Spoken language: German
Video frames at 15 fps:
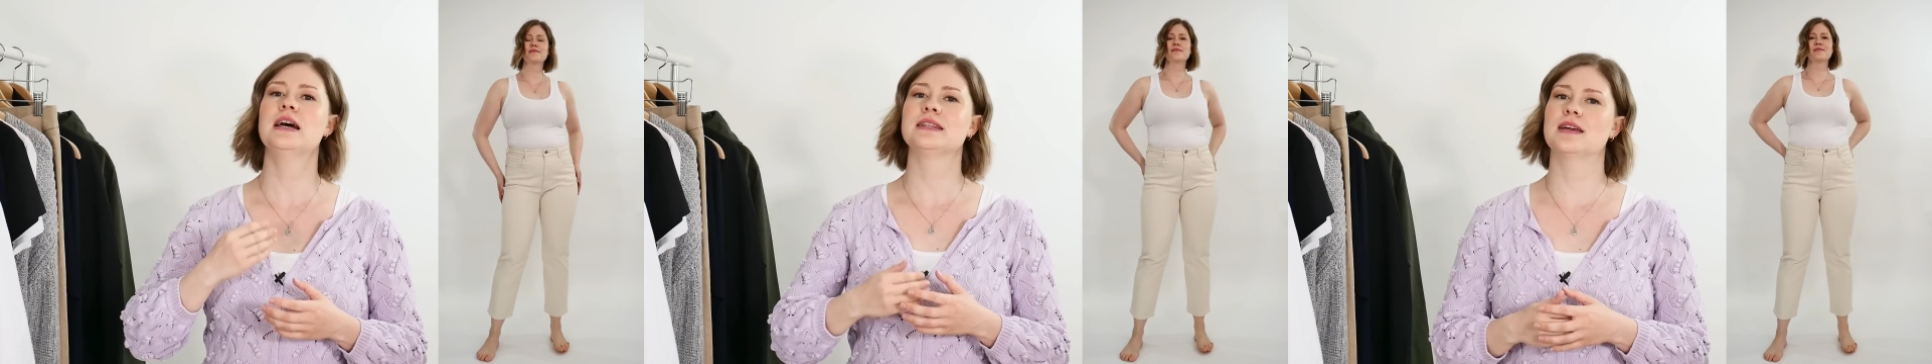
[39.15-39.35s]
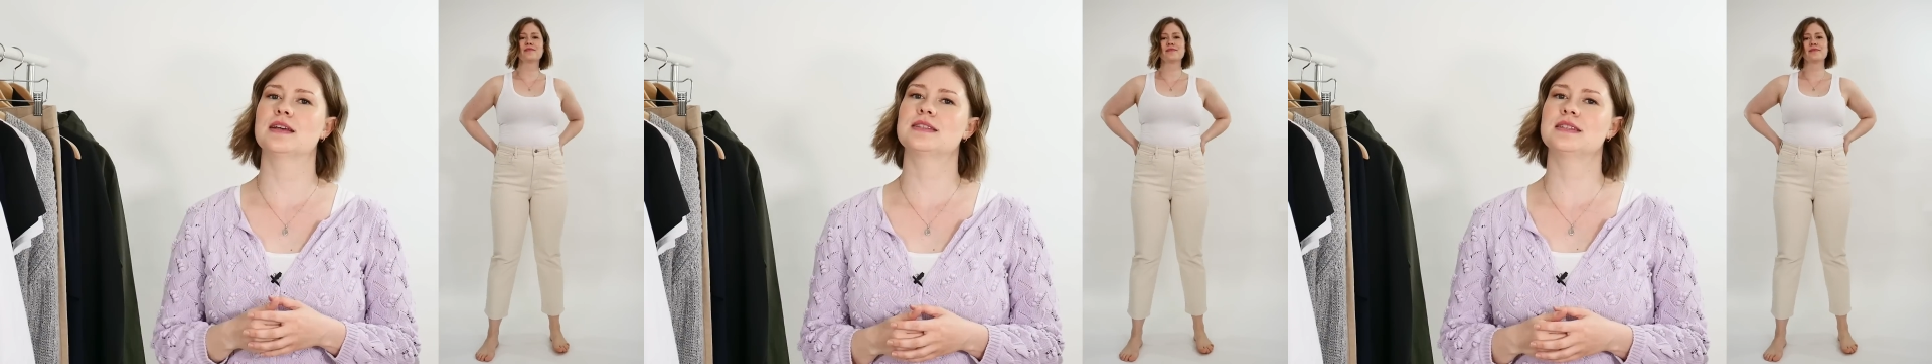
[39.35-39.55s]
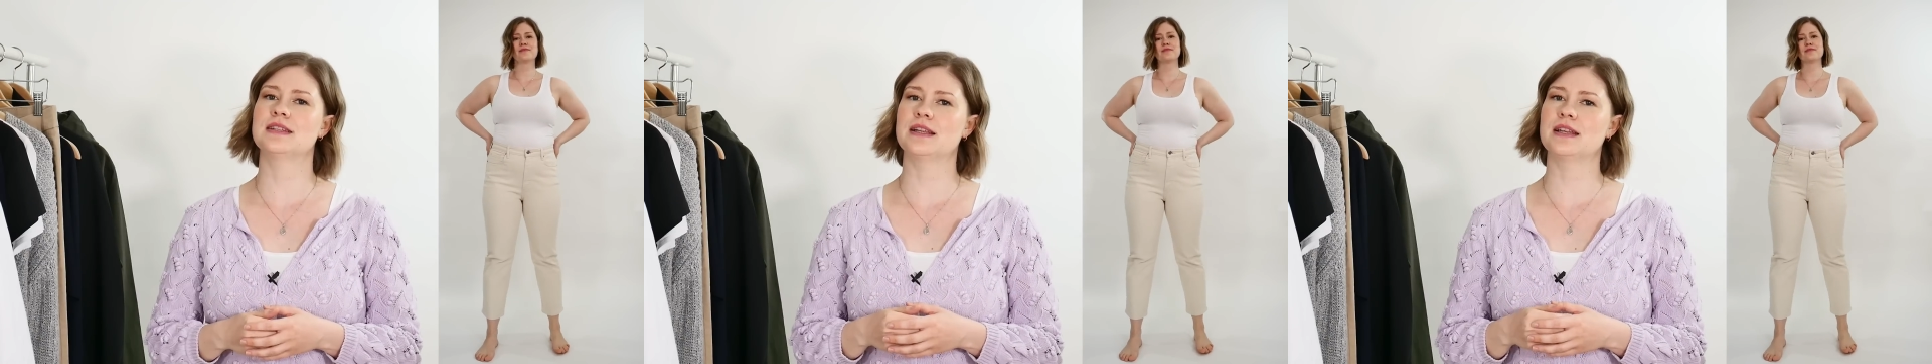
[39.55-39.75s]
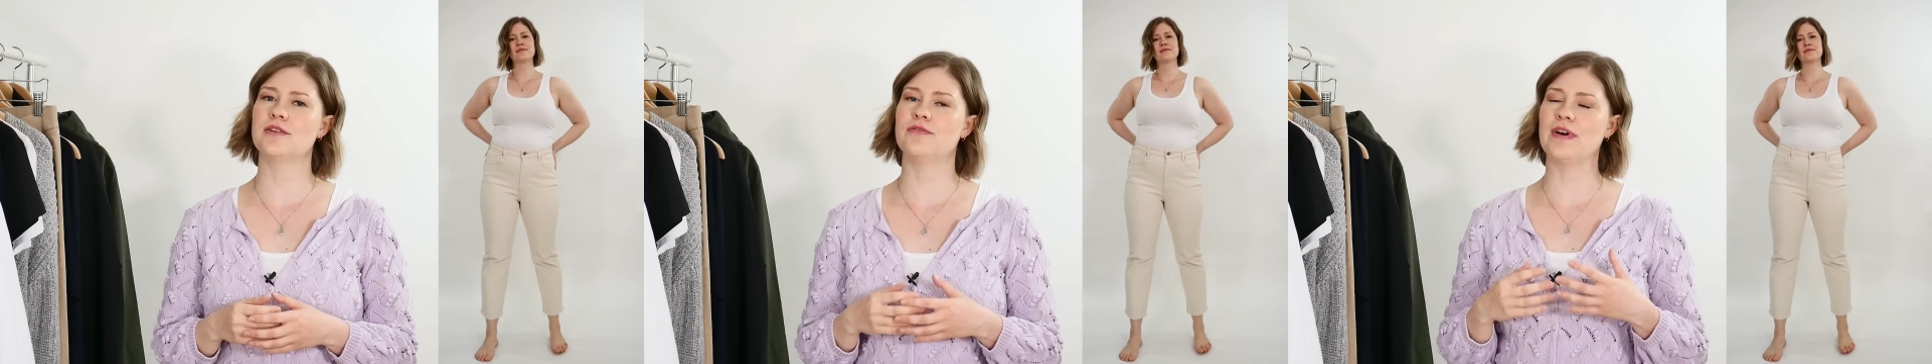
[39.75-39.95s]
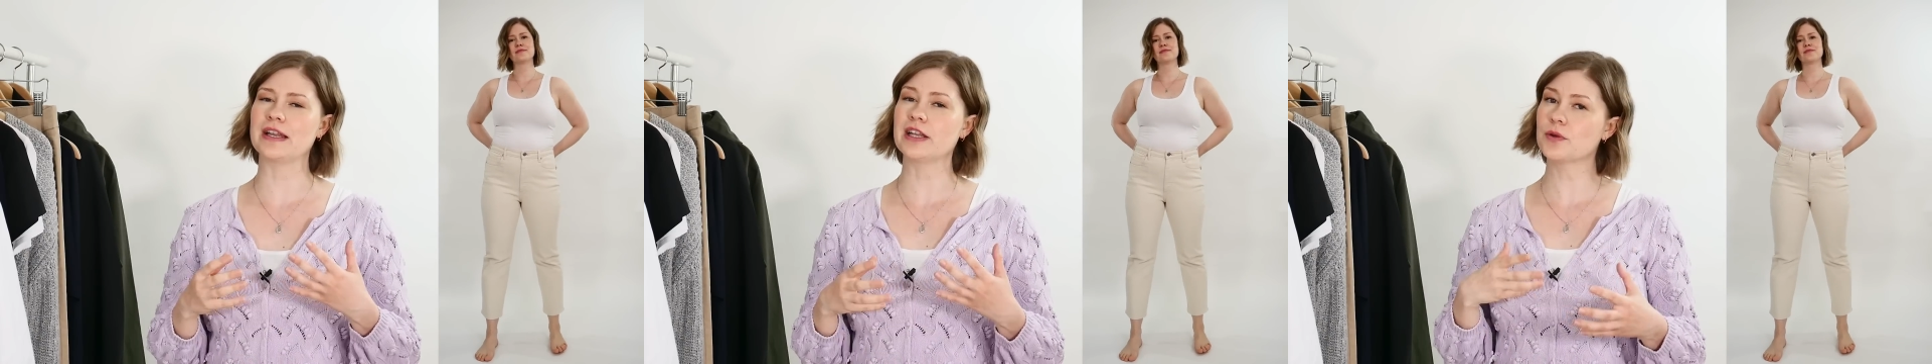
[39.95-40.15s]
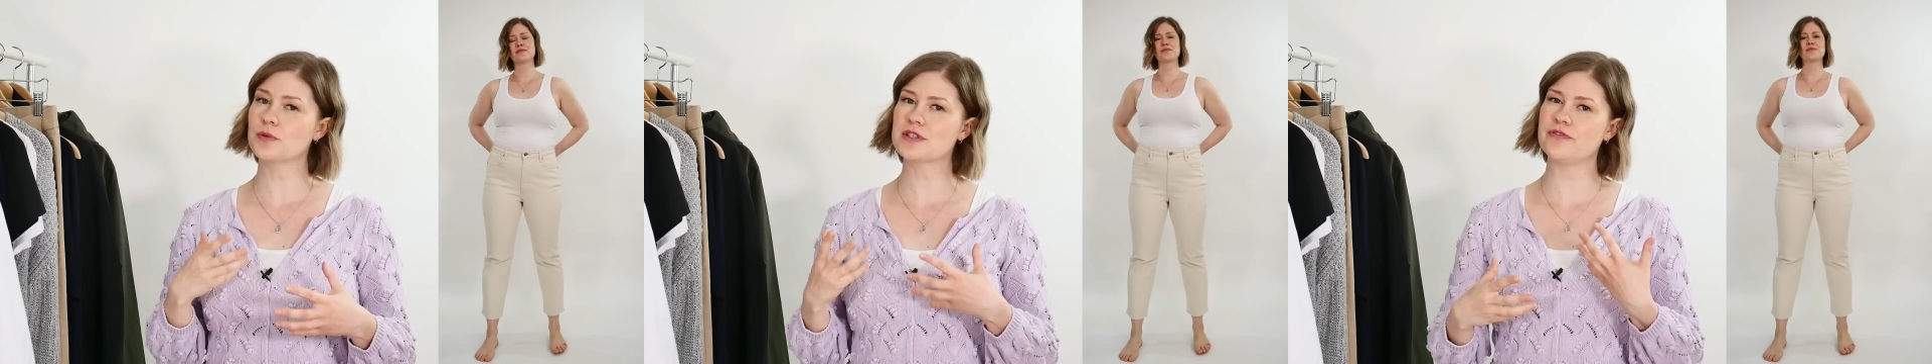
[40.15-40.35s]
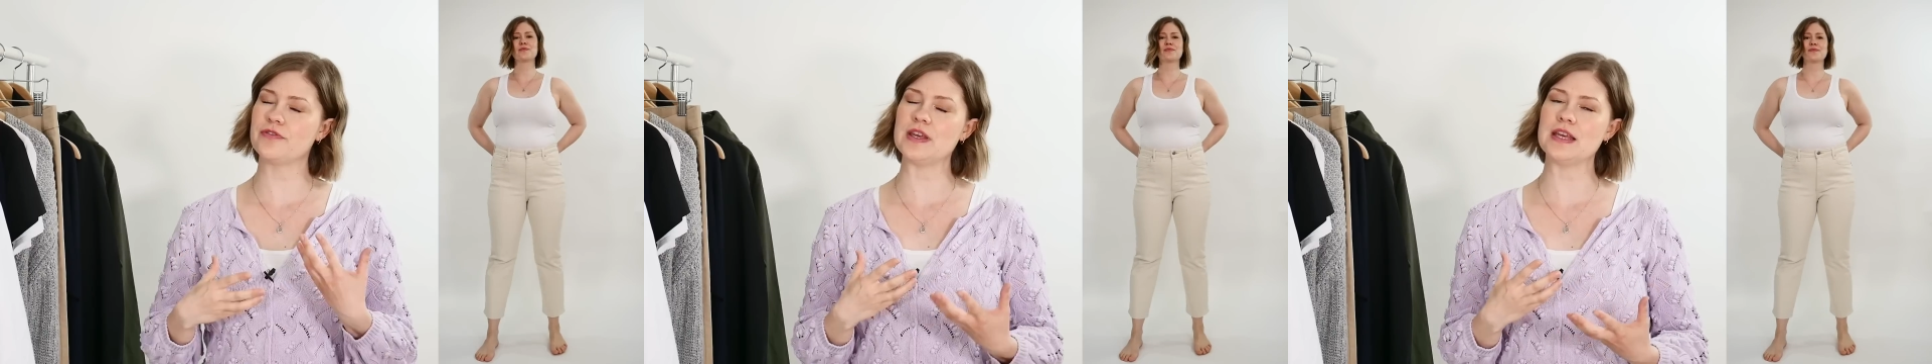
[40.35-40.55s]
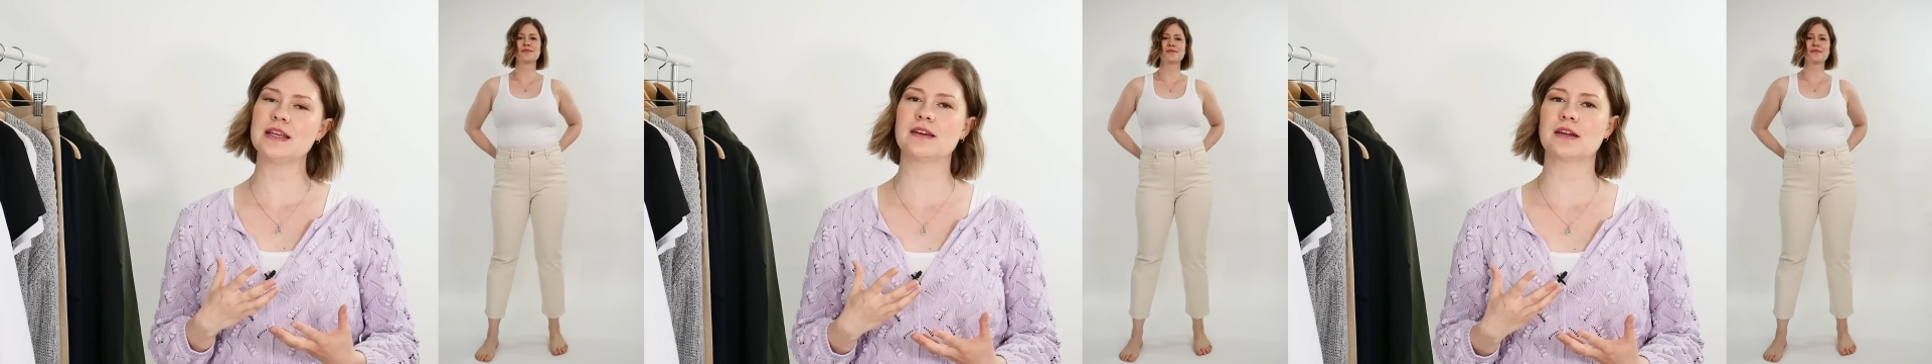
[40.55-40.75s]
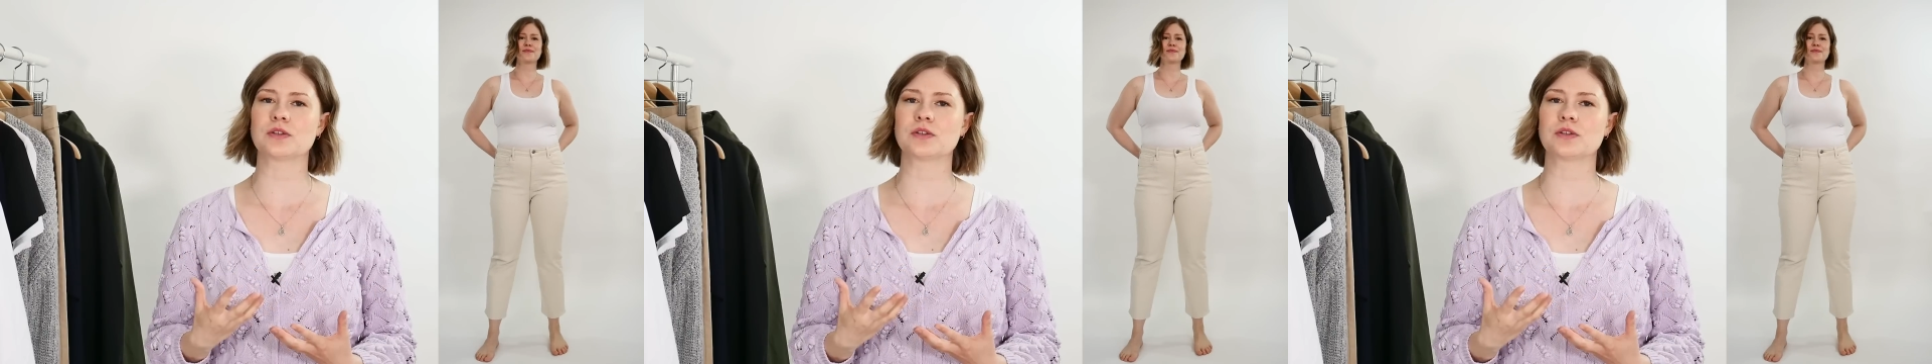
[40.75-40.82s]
das in einer wandlungsfähigen